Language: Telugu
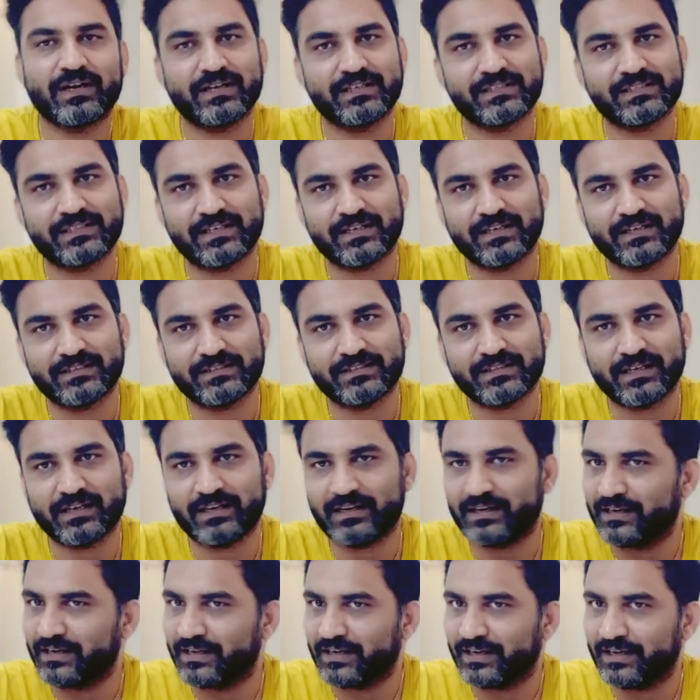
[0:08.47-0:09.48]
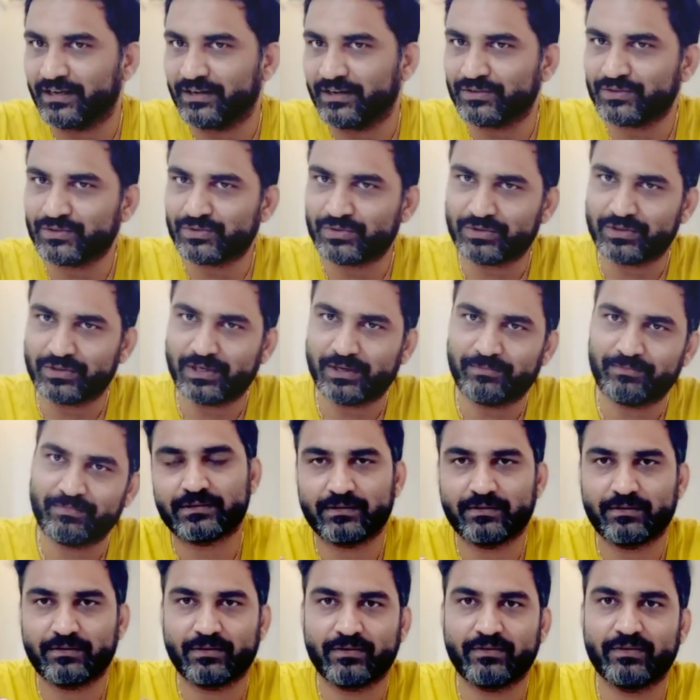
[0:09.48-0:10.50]
కష్ట నష్టాలన్నీ ఏంటో చూద్దాం
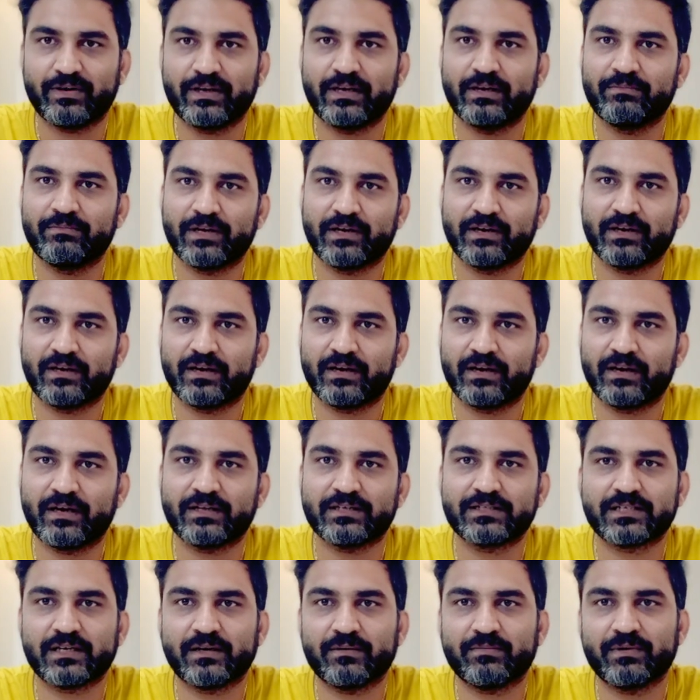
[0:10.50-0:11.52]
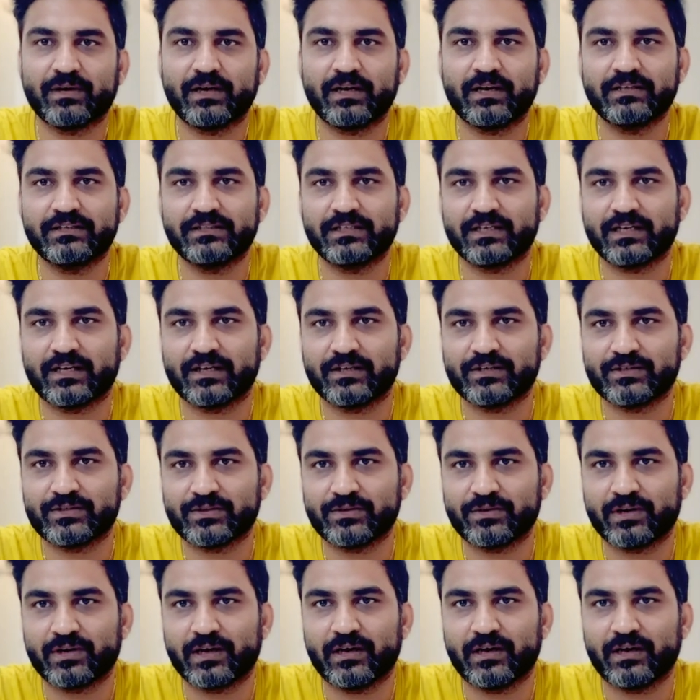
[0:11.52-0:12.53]
ఒకవేళ మీరు కిరాణా షాప్ కానీ జనరల్
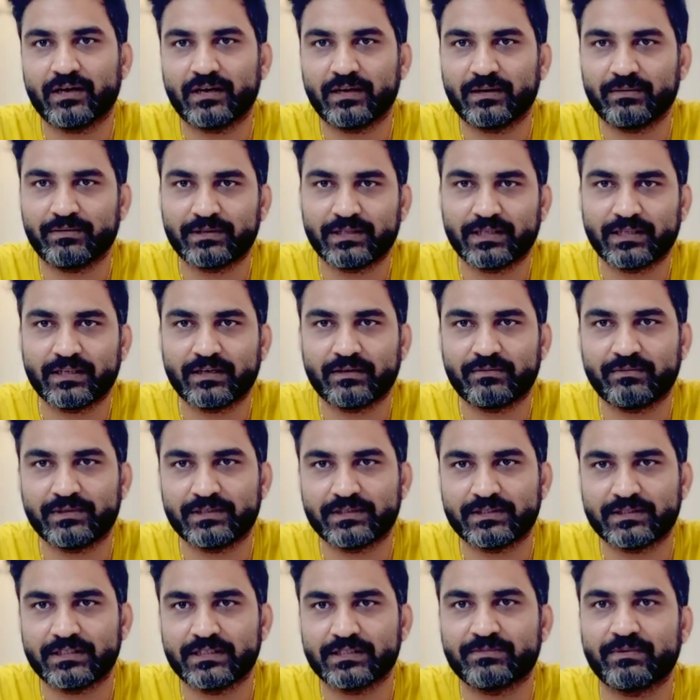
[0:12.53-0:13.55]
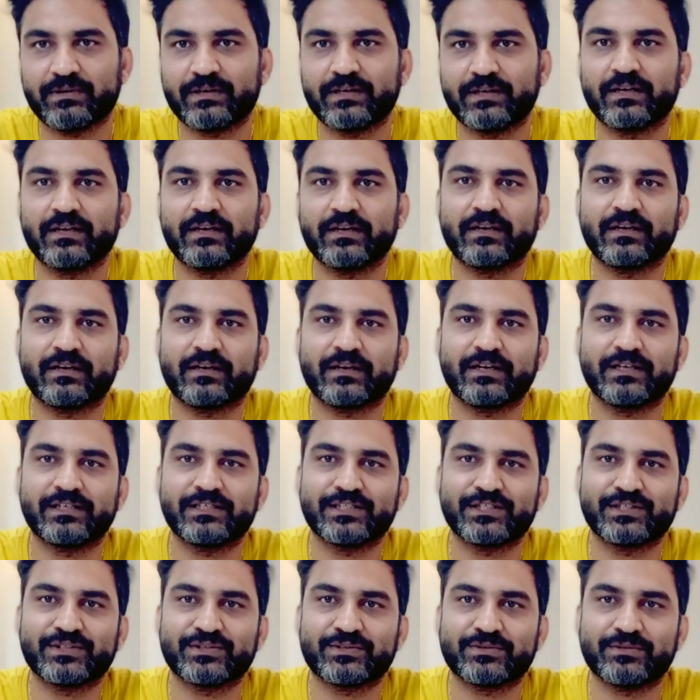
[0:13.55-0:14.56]
స్టోర్ కానీ లేకపోతే ఏదైనా బిజినెస్ పెట్టడానికి ట్రై
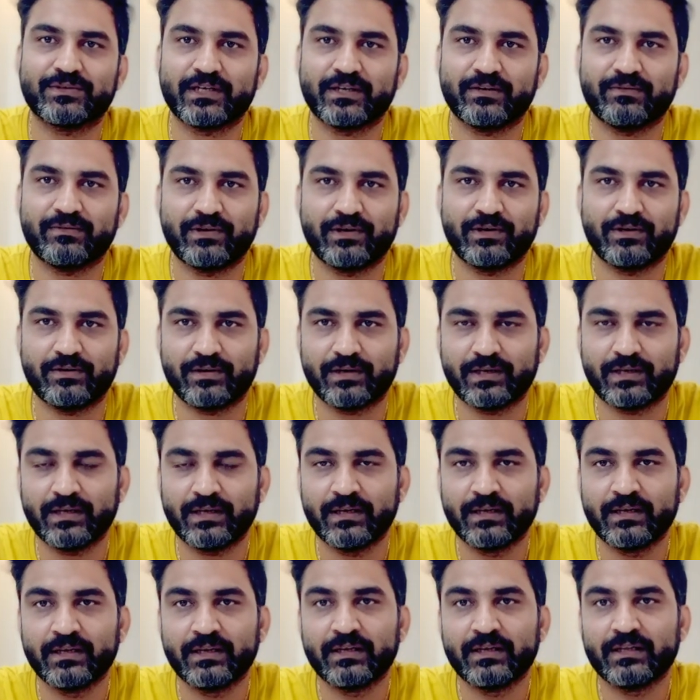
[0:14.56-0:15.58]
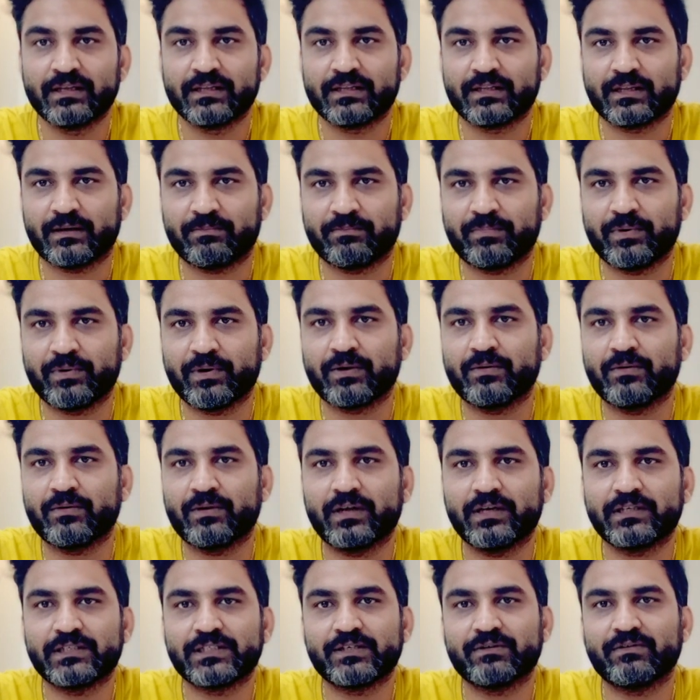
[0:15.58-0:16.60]
చేస్తుంటే ఈ వీడియోని
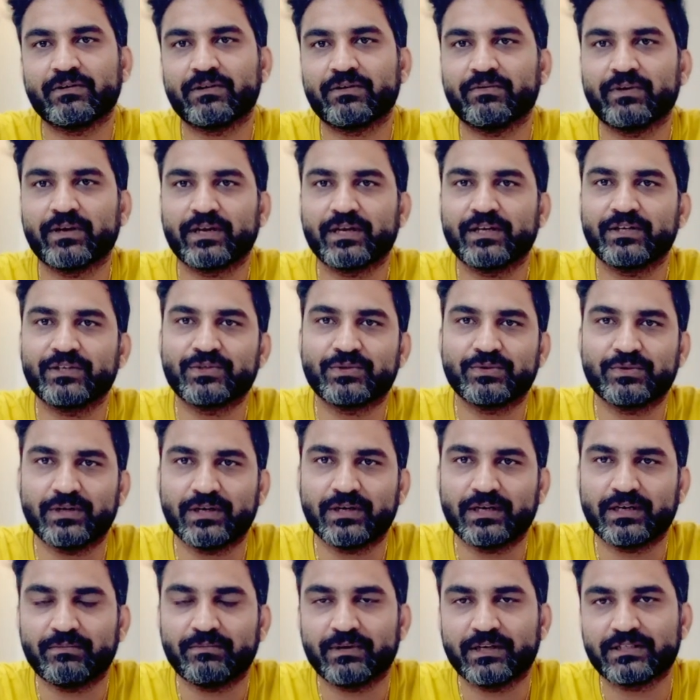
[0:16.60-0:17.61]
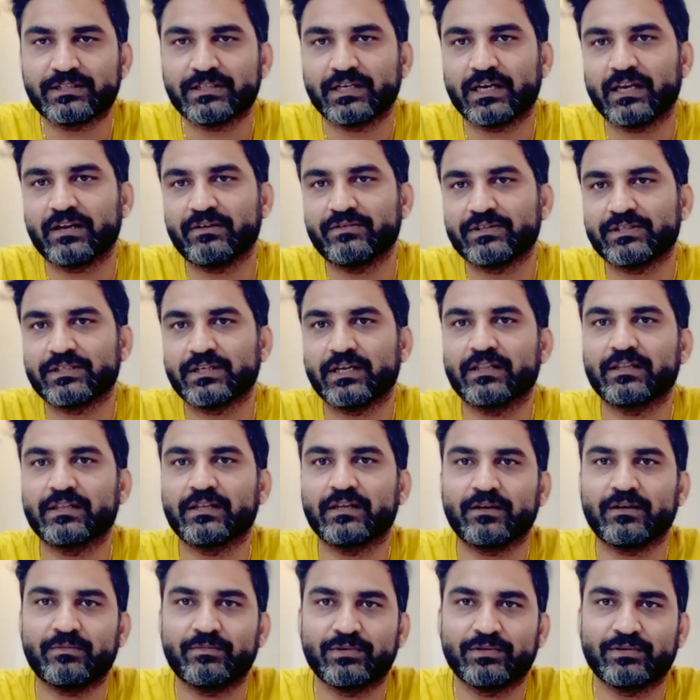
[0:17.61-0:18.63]
తప్పకుండా చివరి వరకు చూడండి మీకు చాలా విషయాలు
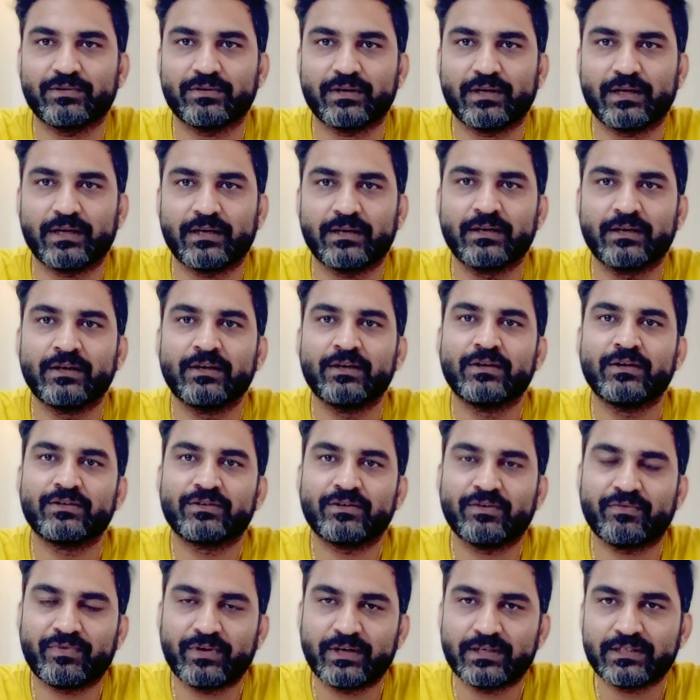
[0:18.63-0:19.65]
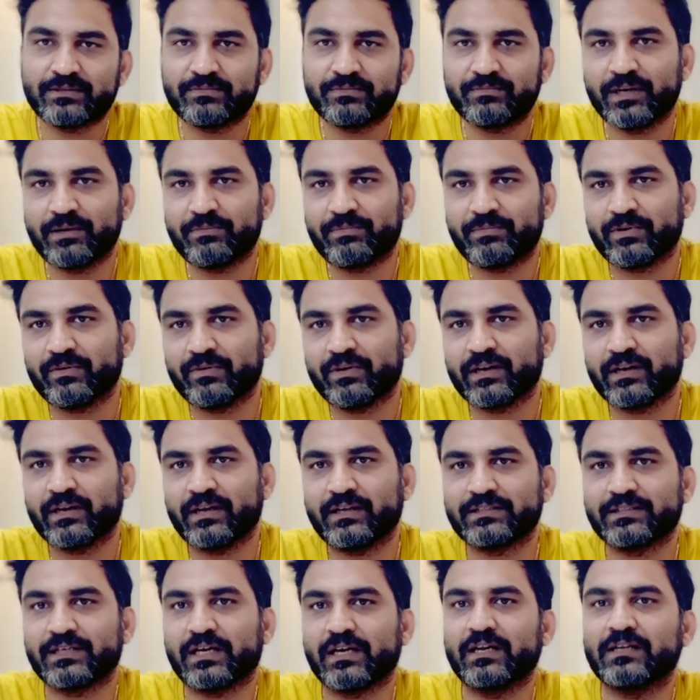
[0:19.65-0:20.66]
తెలియబోతున్నాయి సో ఫ్రెండ్స్ మీరు ఇప్పటివరకు
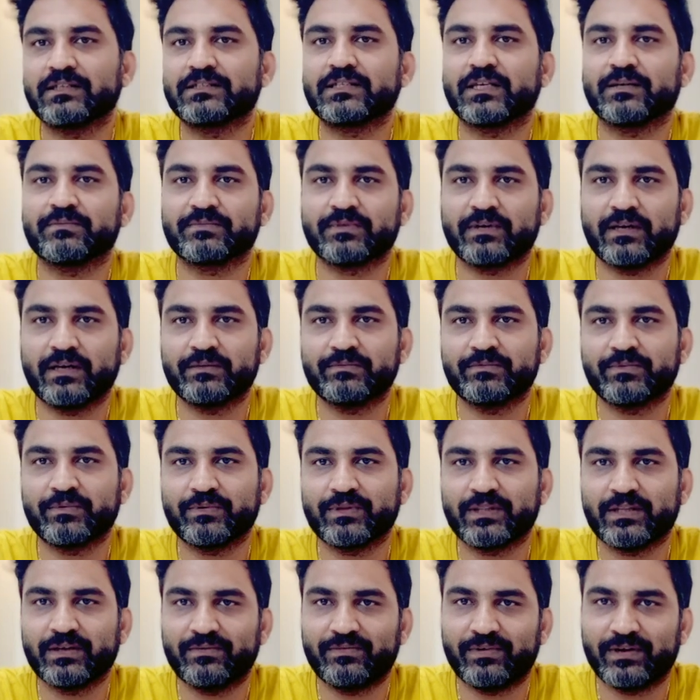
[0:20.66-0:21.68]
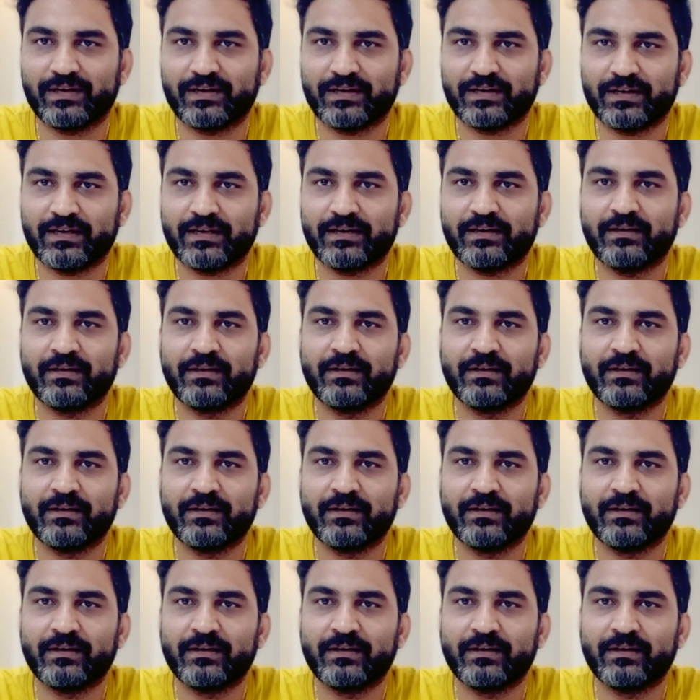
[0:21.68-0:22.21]
నా ఛానల్ సబ్స్క్రైబ్ చేయకపోతే వెంటనే